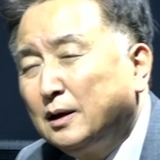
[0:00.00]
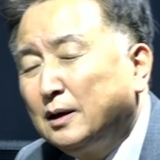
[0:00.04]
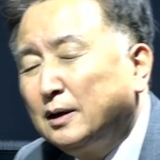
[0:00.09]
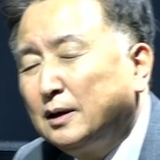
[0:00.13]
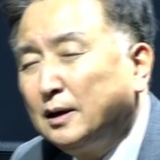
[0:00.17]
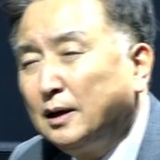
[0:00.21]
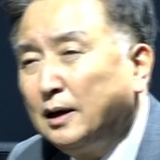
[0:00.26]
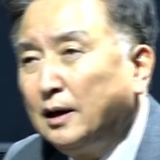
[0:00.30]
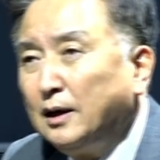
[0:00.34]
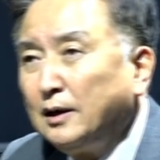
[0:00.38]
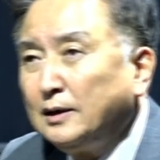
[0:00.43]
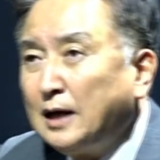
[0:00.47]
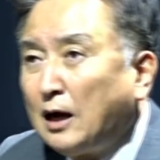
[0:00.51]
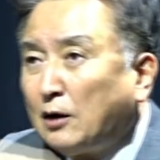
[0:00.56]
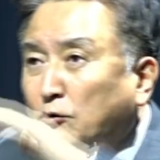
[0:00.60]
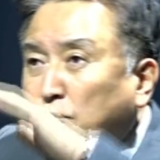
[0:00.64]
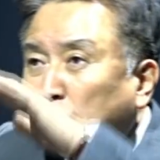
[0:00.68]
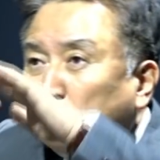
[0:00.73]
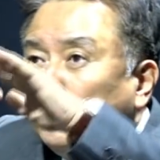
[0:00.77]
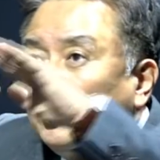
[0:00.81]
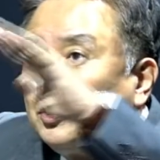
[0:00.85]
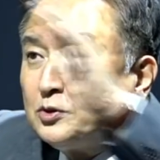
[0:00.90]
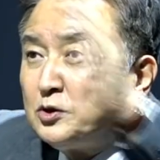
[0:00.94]
예, 야권
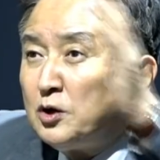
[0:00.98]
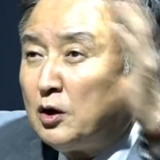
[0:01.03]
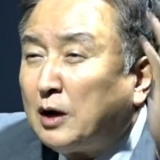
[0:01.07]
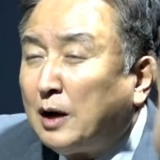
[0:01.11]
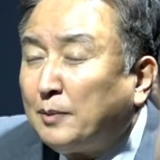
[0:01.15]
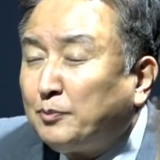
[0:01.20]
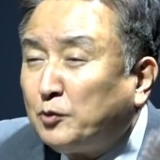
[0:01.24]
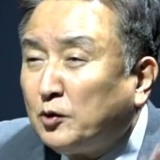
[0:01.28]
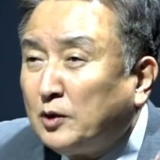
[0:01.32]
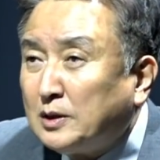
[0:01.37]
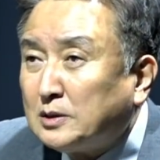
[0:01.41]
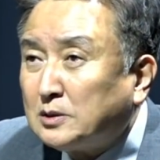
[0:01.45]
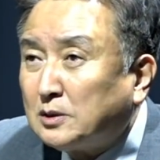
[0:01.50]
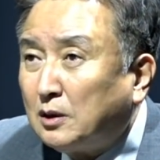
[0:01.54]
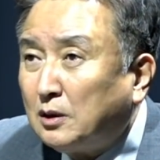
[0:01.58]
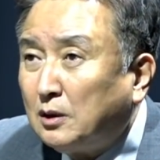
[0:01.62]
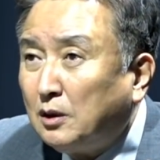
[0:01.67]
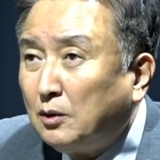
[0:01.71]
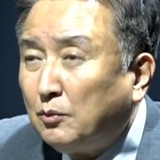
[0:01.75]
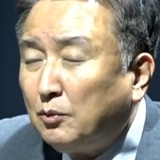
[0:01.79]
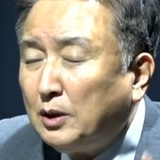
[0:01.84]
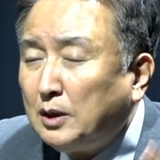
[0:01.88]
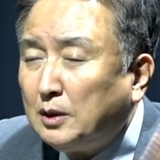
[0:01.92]
후보 적합도에서.
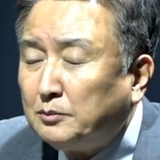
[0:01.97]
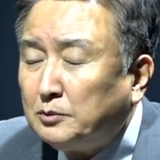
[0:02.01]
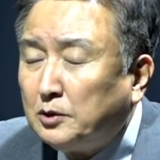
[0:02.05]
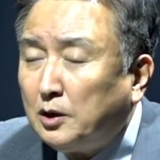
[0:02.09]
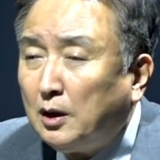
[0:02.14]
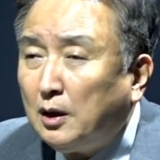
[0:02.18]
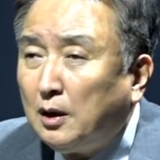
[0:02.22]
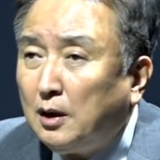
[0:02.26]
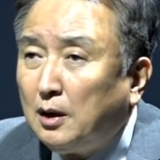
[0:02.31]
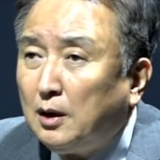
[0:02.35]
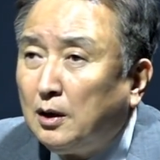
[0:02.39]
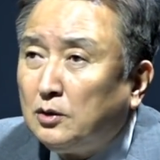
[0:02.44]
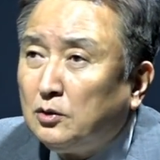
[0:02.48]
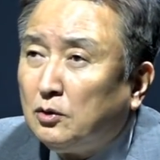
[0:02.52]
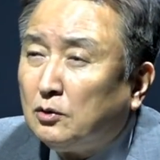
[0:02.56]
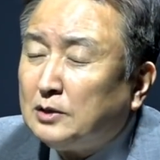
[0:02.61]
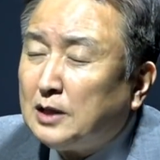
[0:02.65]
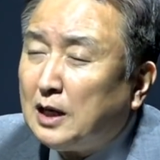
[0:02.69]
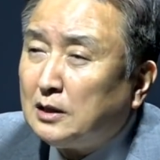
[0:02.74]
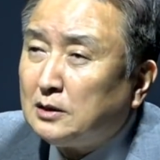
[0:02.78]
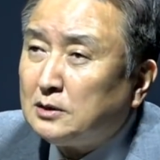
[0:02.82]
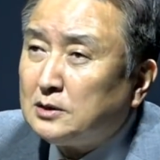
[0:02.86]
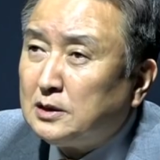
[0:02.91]
네. 왜냐하면
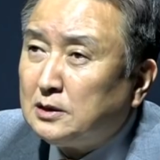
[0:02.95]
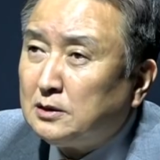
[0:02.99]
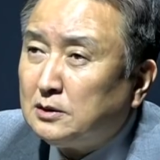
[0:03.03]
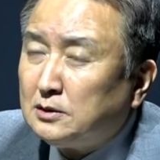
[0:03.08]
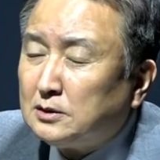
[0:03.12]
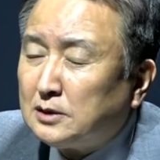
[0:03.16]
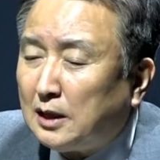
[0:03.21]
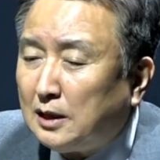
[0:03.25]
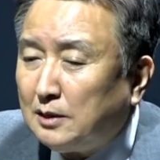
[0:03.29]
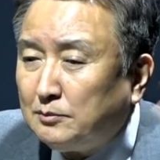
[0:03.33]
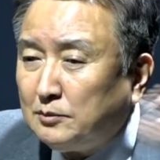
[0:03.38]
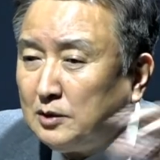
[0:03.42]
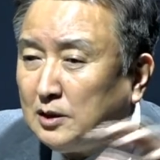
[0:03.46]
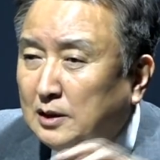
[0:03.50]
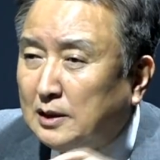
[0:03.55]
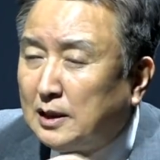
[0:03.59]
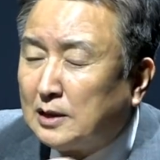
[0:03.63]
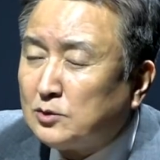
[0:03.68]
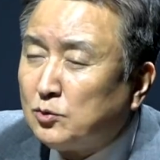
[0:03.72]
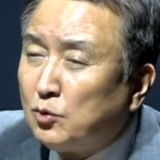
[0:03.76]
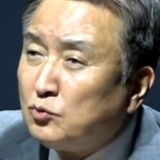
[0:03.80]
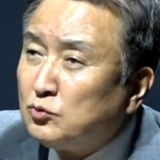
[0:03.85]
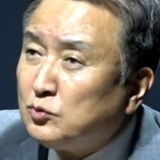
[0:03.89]
여당 찍는 사람들이
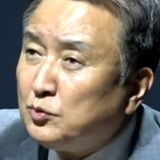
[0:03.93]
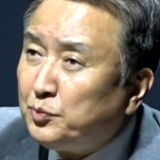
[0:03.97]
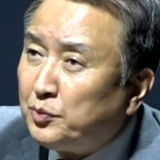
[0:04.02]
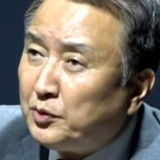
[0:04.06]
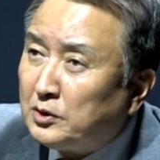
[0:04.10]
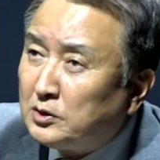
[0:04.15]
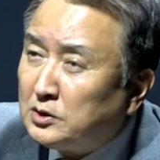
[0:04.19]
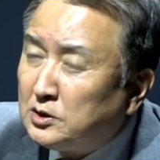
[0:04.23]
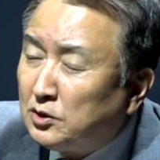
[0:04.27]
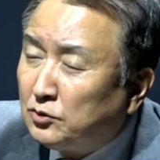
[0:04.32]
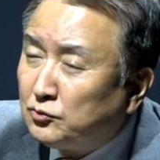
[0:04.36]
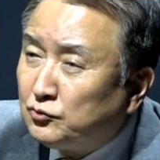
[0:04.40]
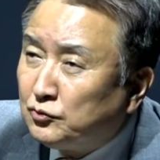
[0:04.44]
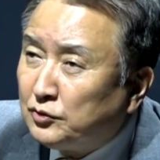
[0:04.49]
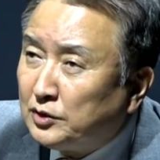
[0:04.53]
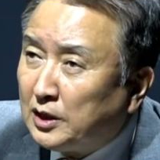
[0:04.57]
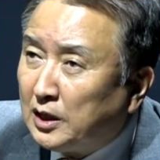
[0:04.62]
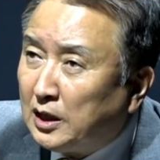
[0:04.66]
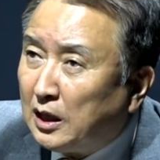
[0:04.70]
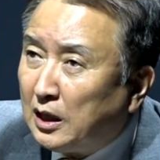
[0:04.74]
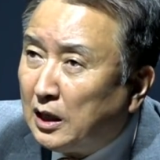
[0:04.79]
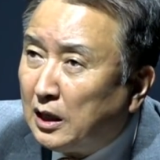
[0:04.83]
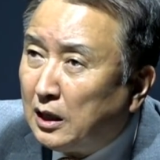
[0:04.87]
가서 홍준표를
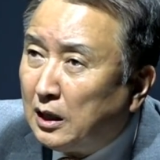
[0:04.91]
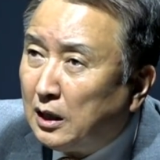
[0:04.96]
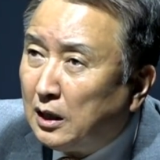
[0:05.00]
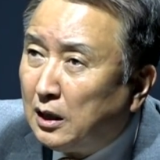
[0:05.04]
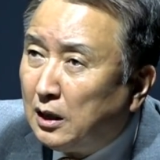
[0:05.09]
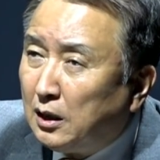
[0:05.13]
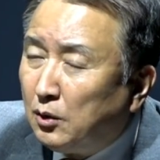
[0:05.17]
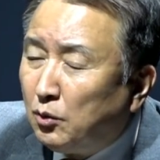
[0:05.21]
찍어주니까. 네.